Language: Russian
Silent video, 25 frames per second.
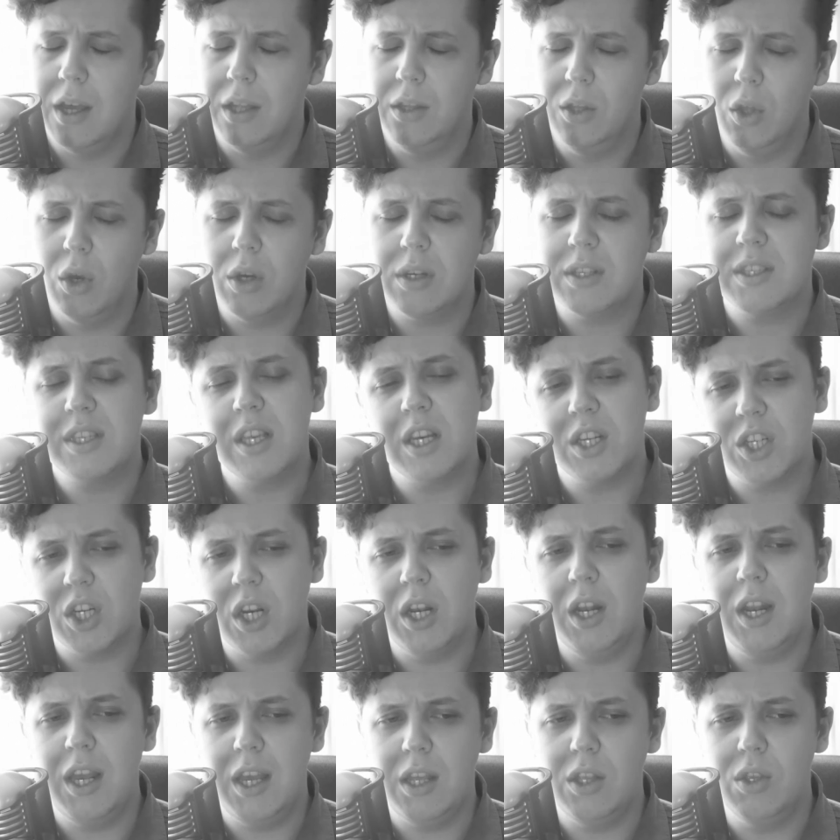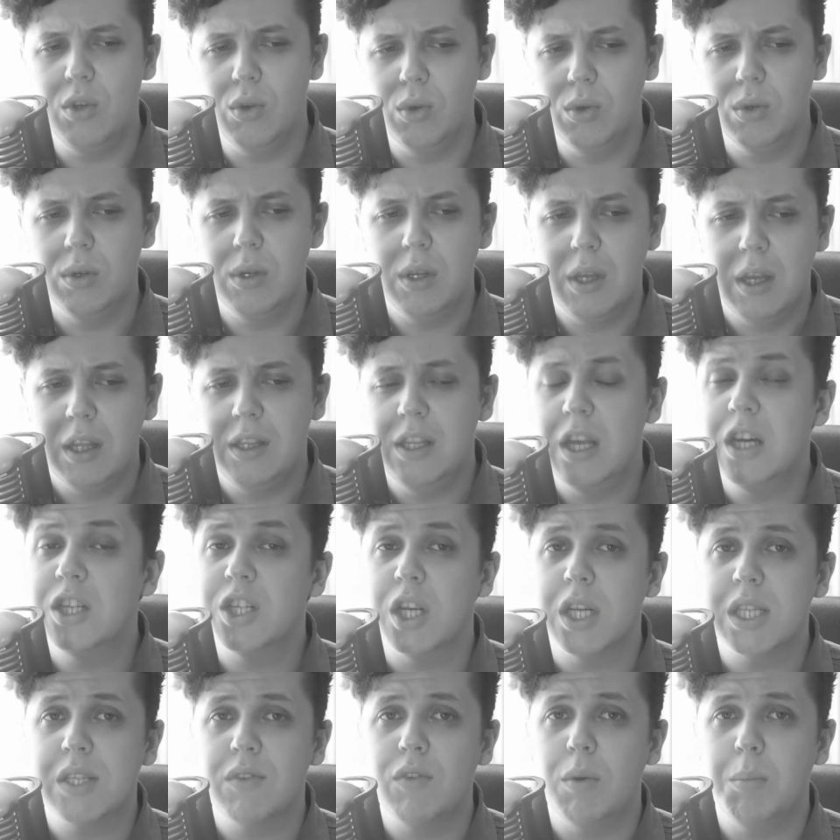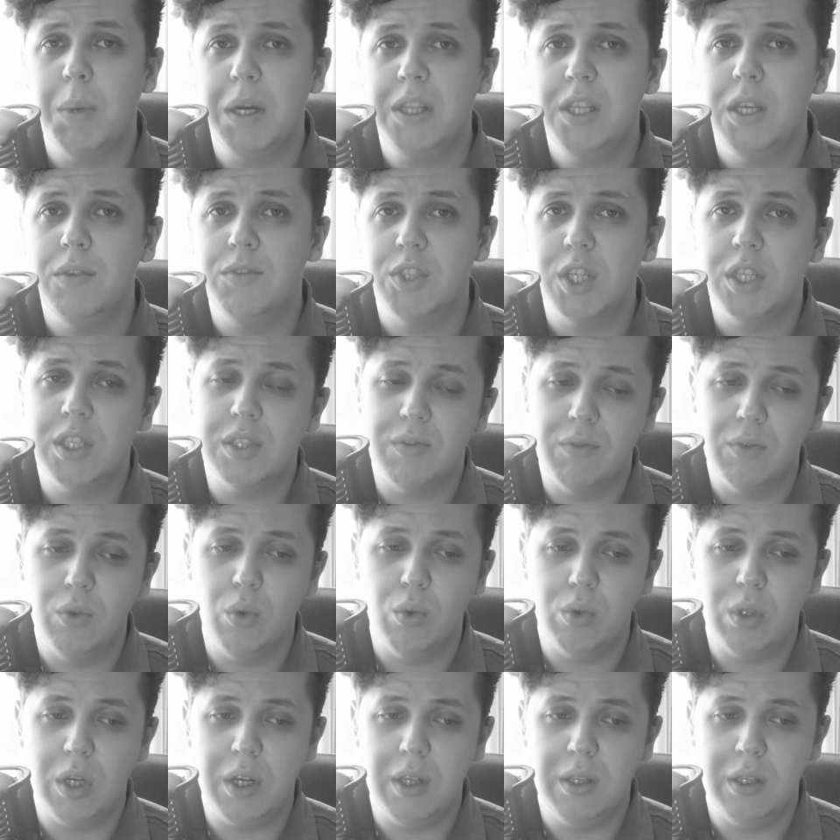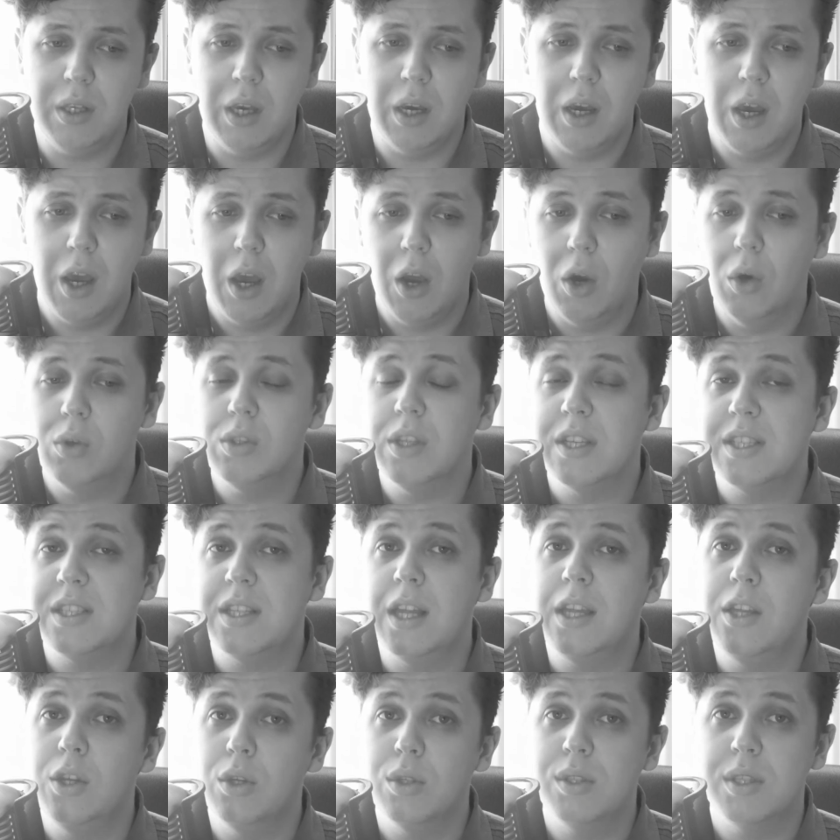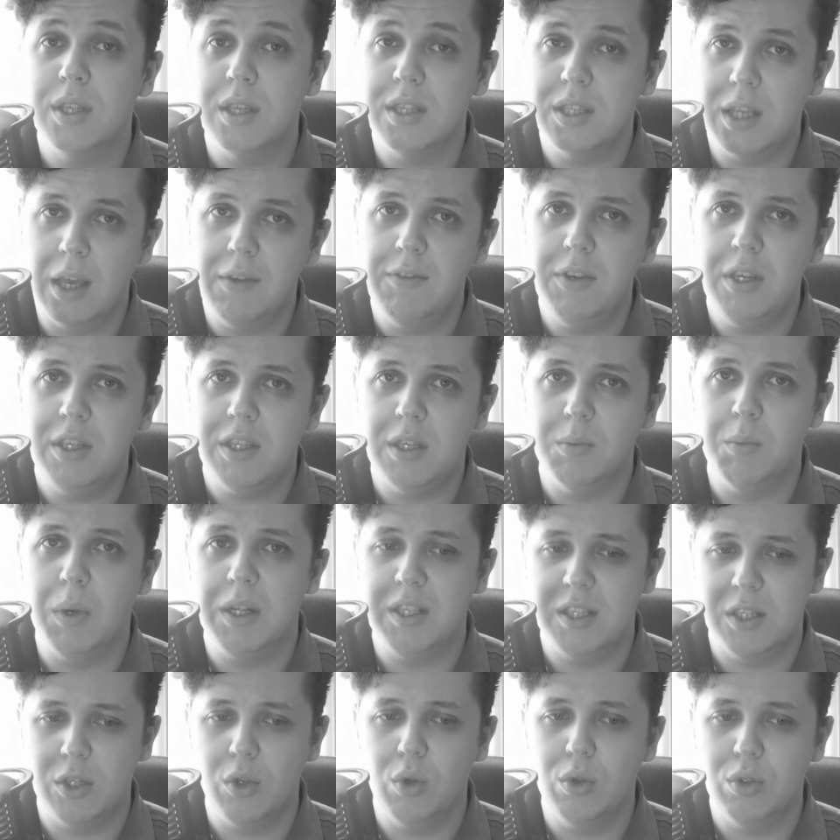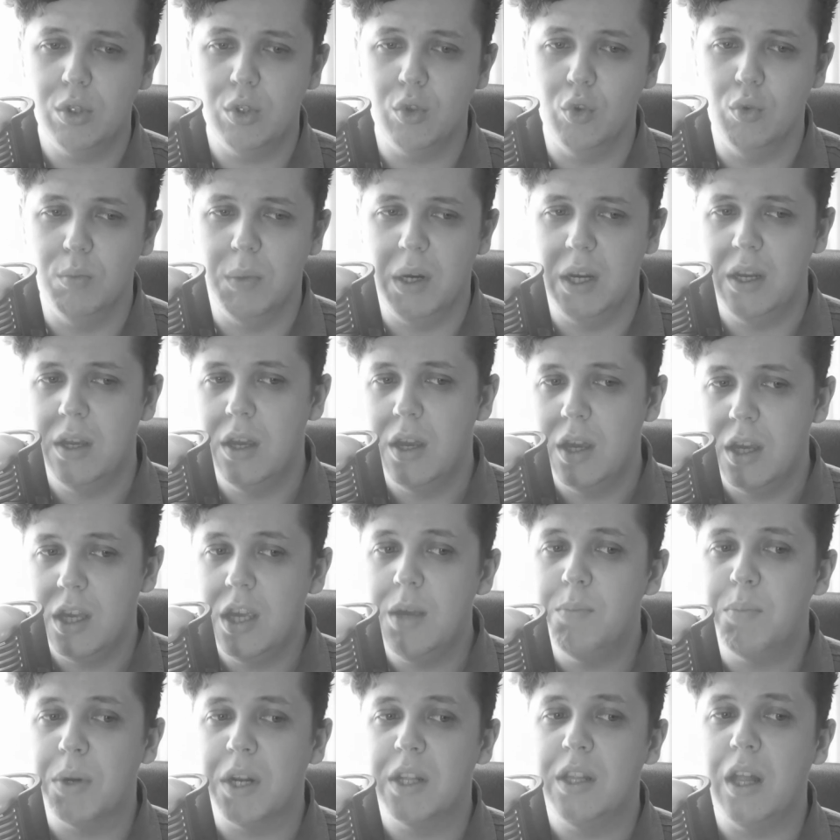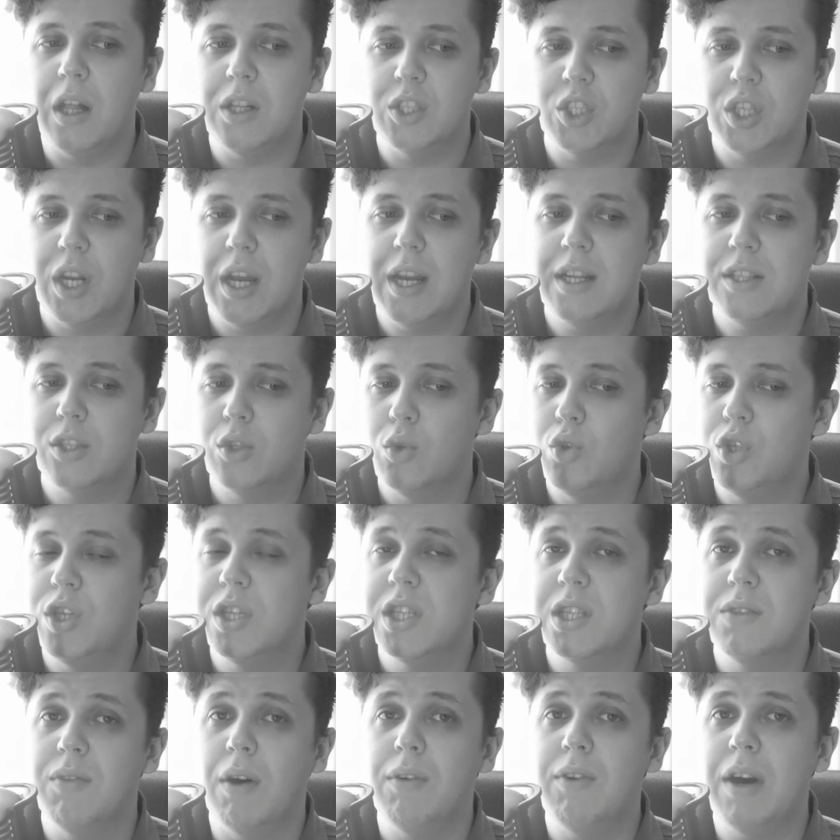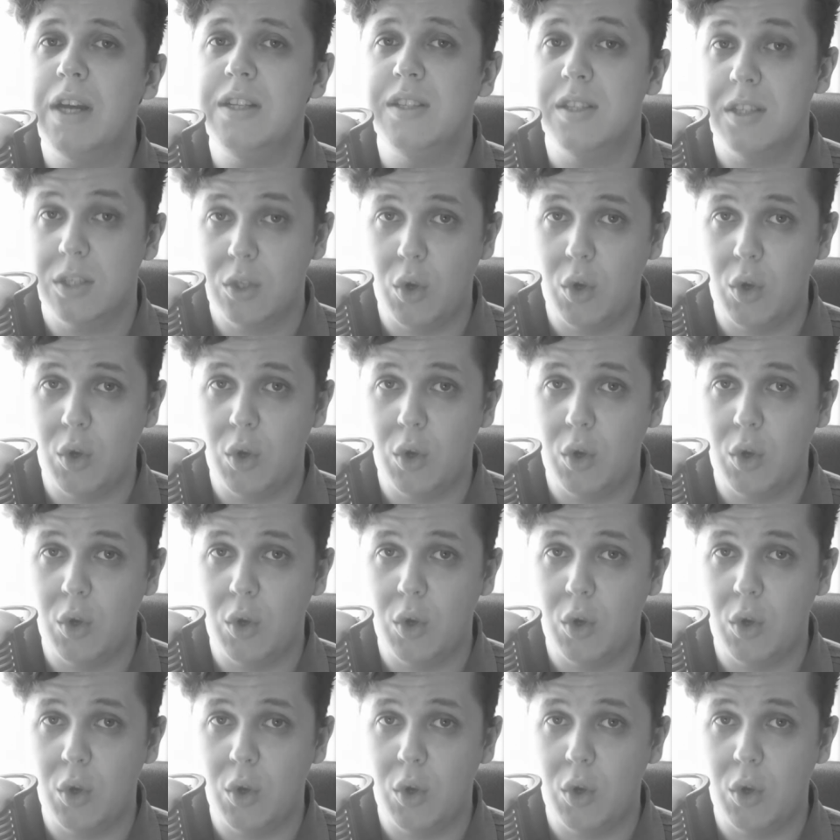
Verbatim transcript: Но, к сожалению, даже освободившись внутренне, он остается зависим от социума и продолжает существовать